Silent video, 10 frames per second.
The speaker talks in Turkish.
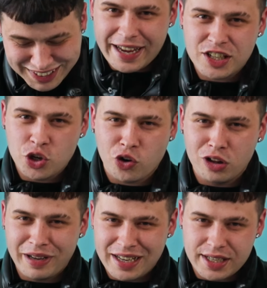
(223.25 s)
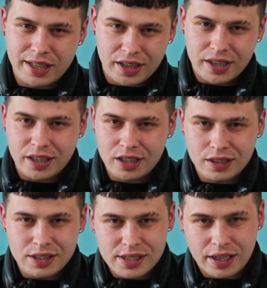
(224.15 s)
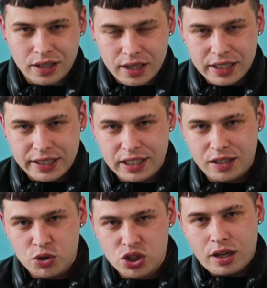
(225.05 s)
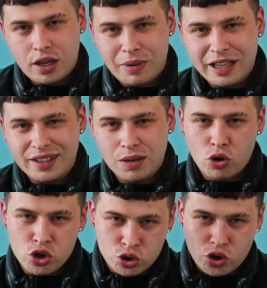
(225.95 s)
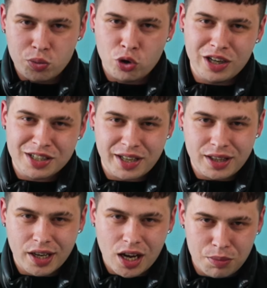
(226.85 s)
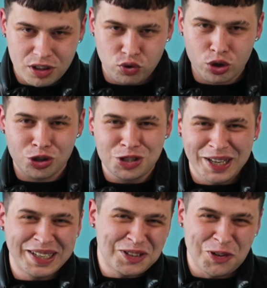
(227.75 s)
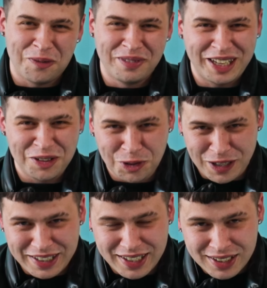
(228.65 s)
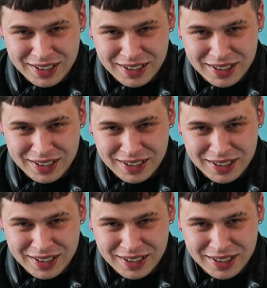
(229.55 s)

Gerçek olmayan şeylere inanan insanlarla ilgiliymiş. E, ben de boş koy böyle şeyleri abin fotojenik diyorum yani bu kadar.